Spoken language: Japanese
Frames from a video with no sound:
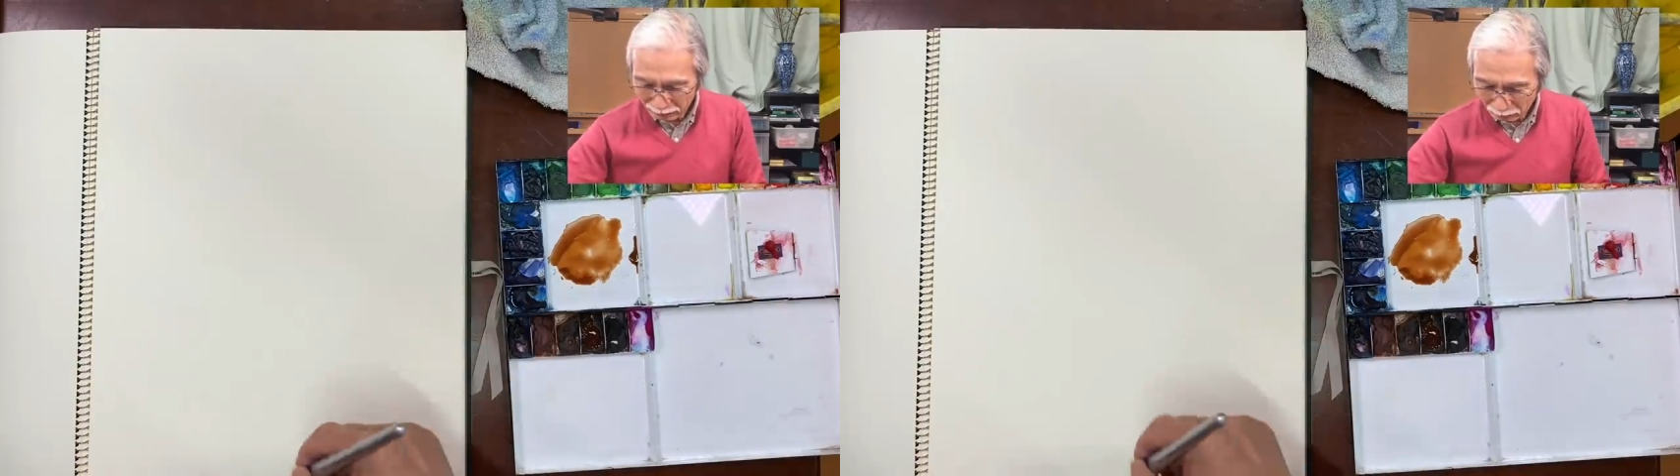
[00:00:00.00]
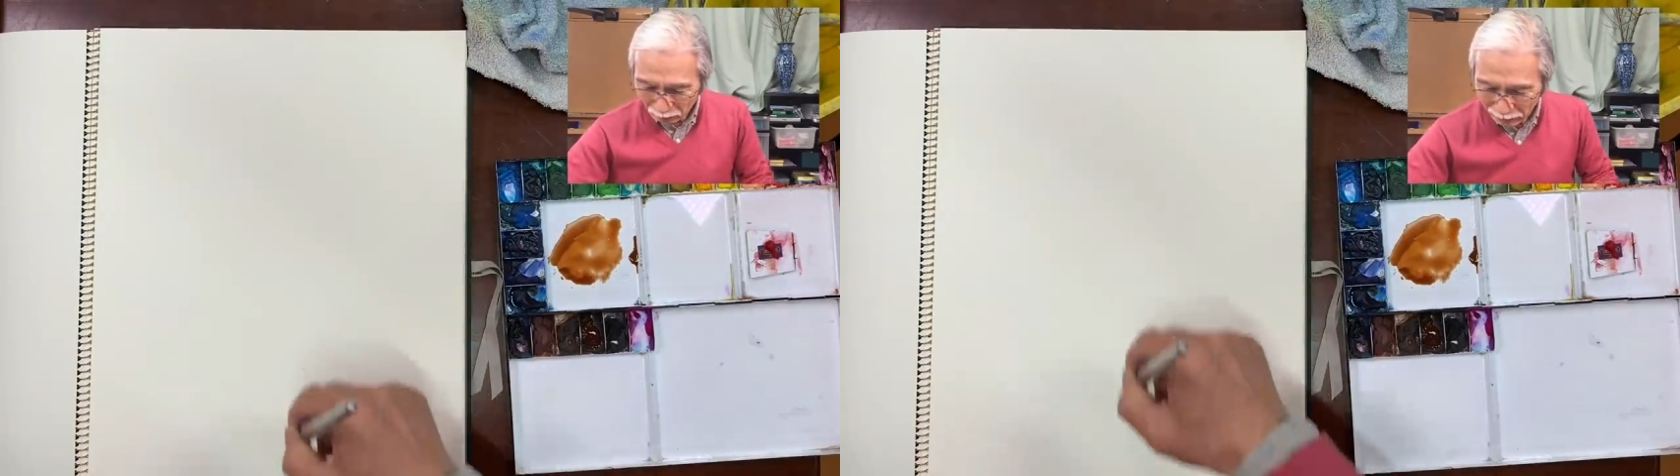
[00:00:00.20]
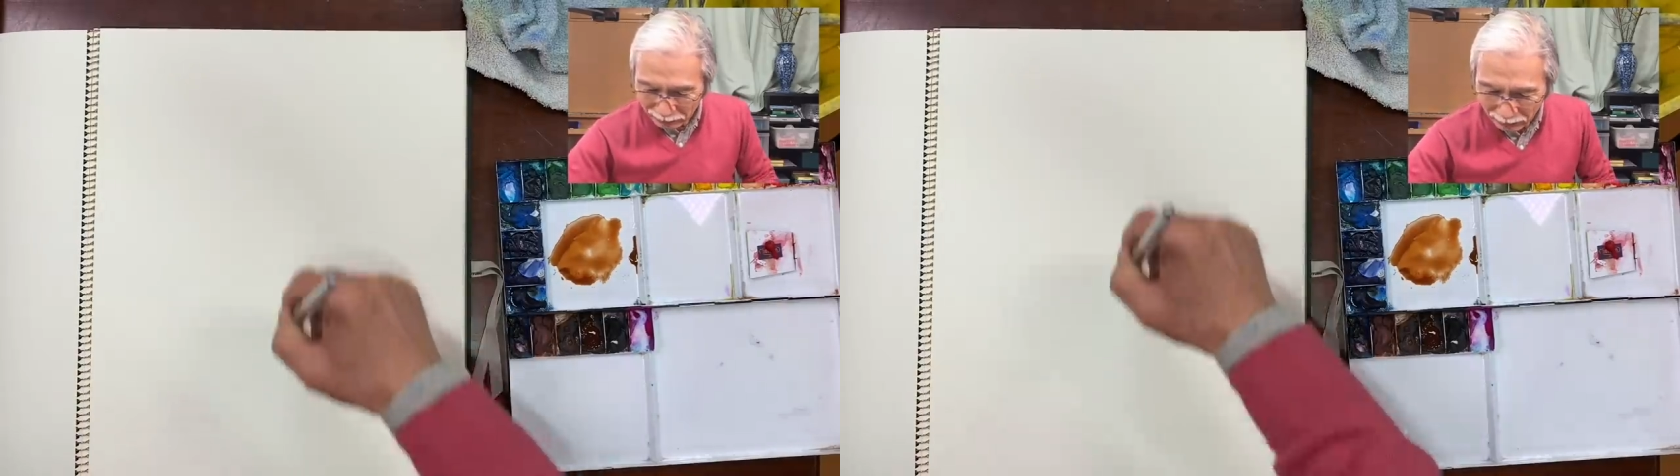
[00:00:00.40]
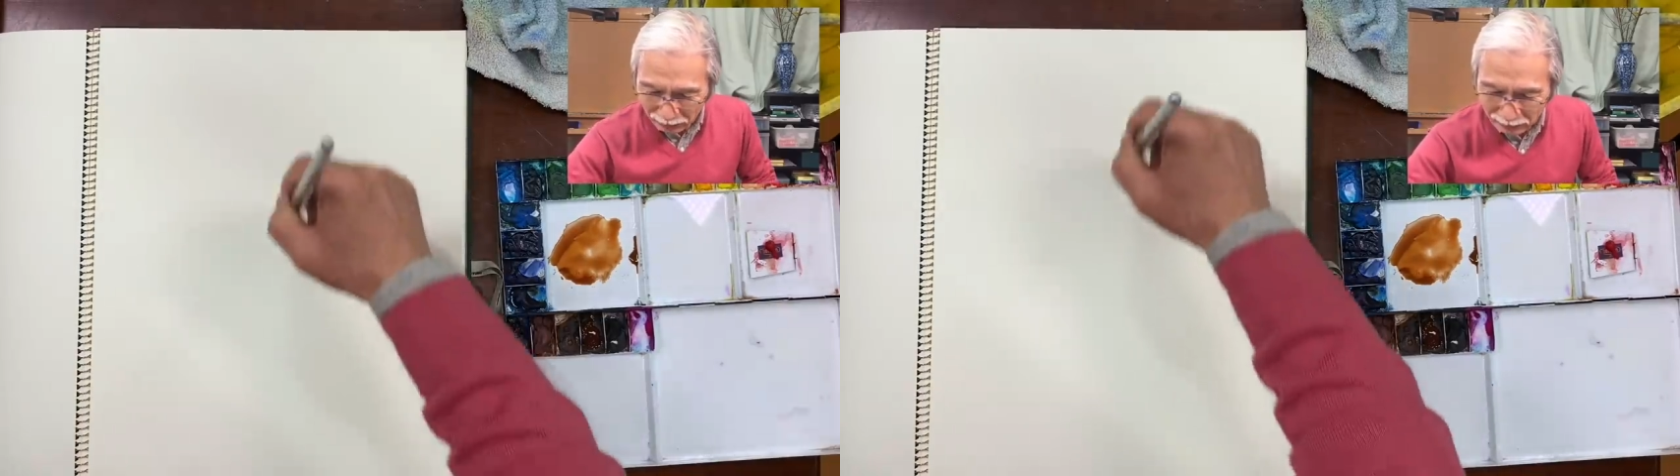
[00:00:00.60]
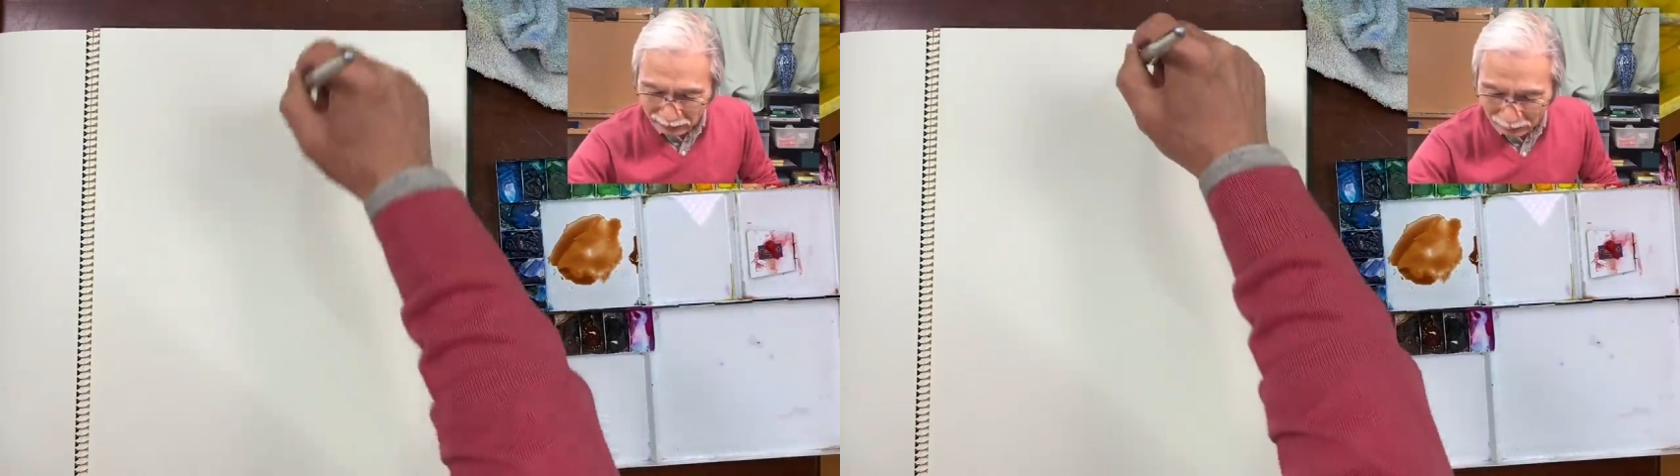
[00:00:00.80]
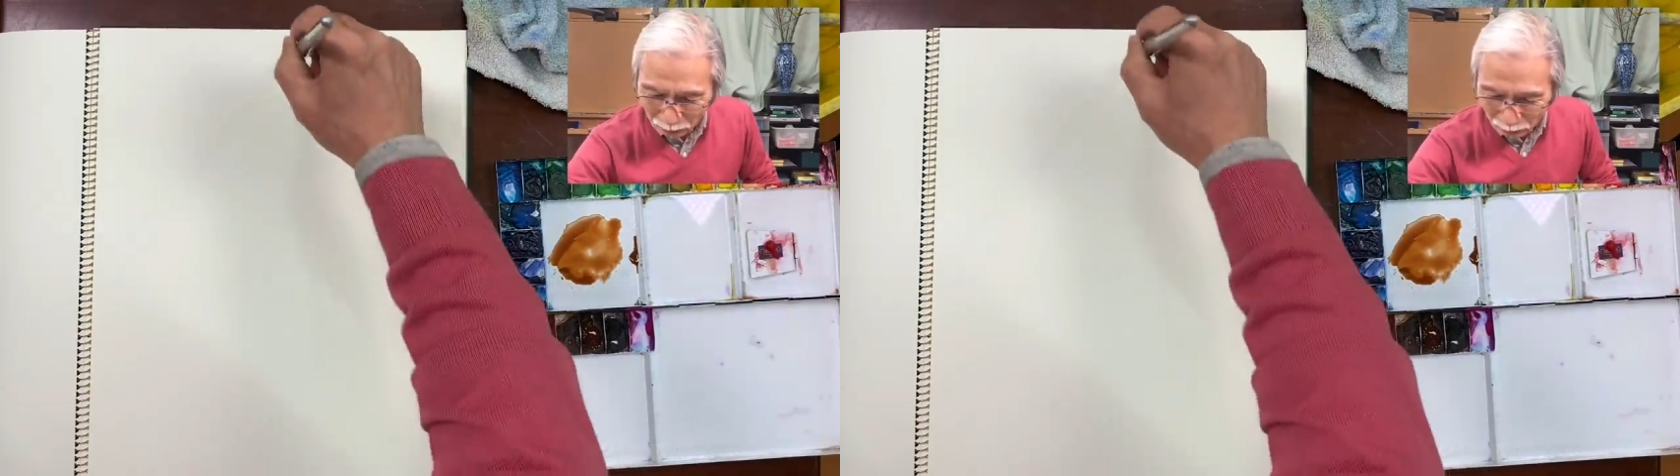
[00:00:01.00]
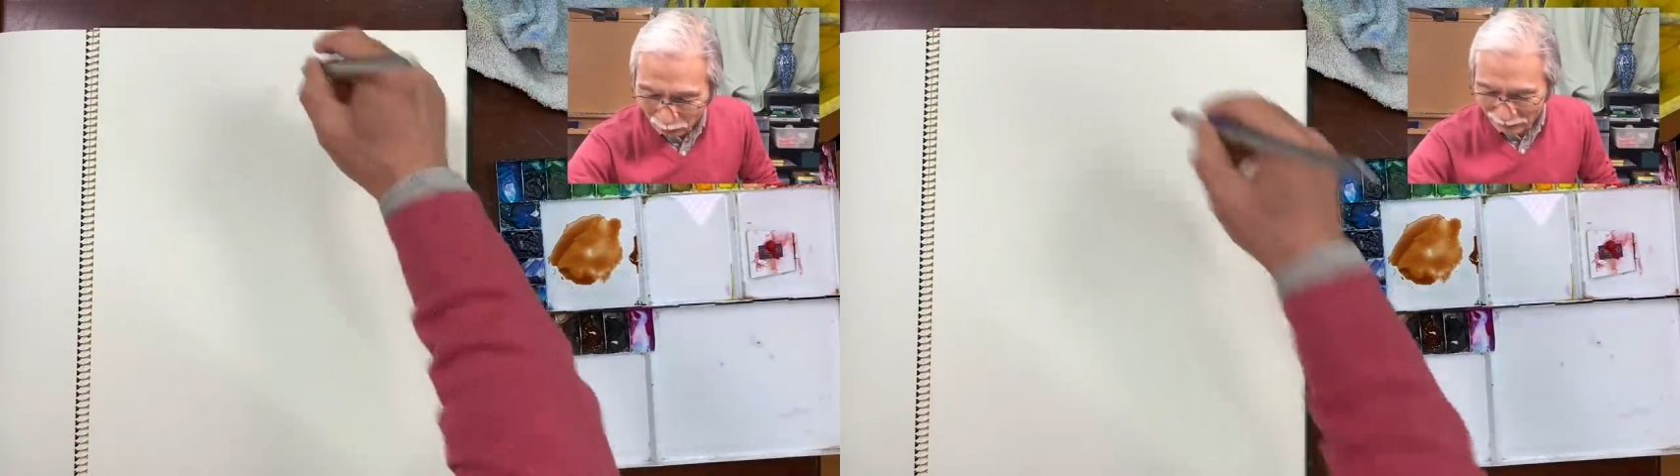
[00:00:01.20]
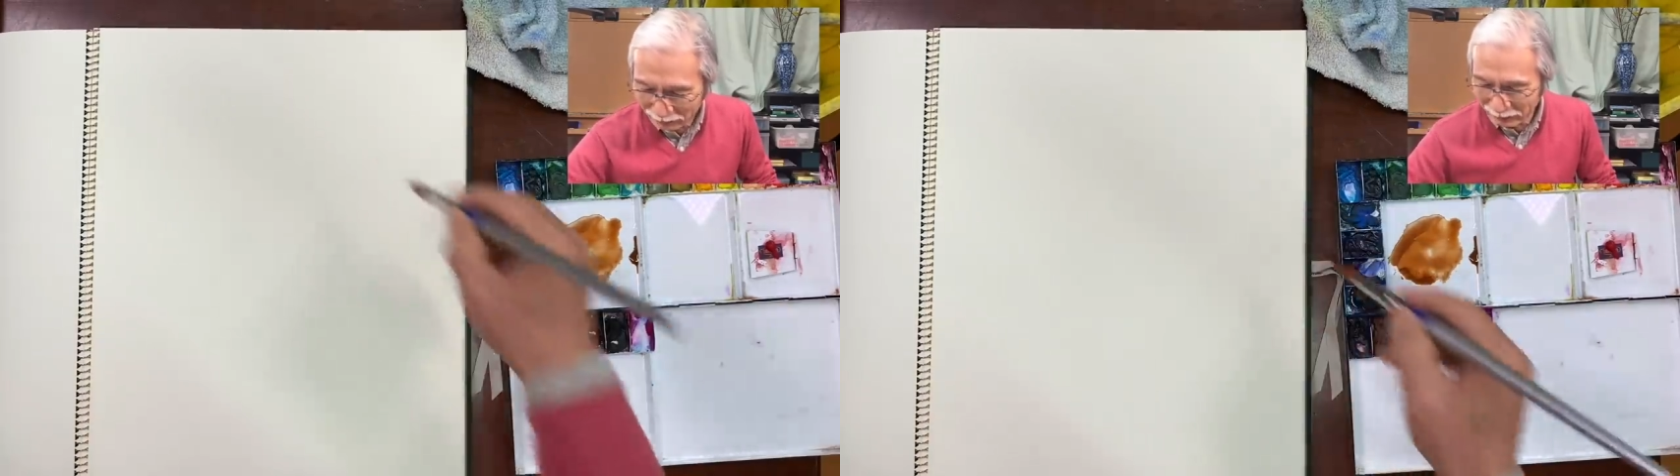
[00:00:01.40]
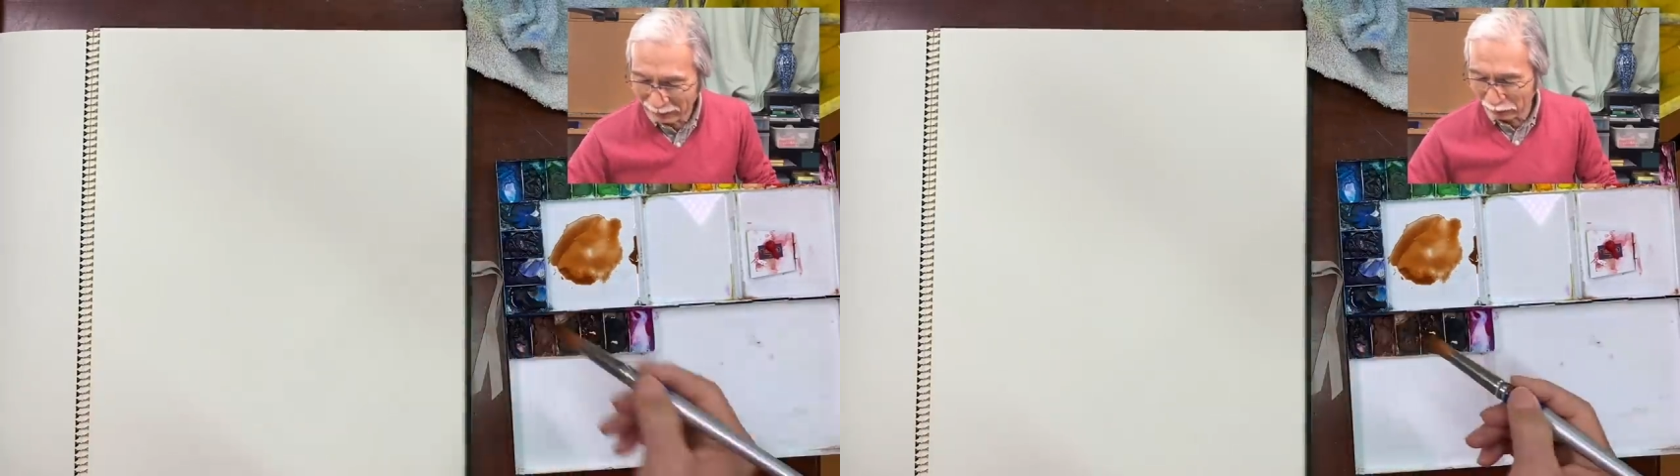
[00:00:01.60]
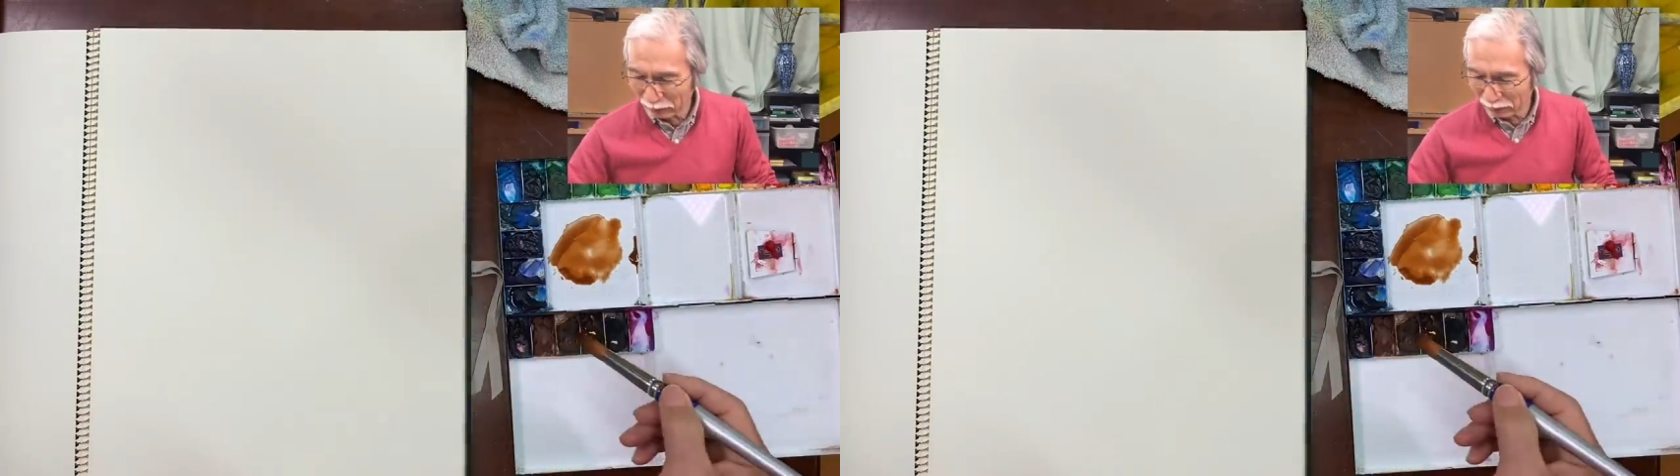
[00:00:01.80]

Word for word: どのくらい力抜いてったらここまで来るだろ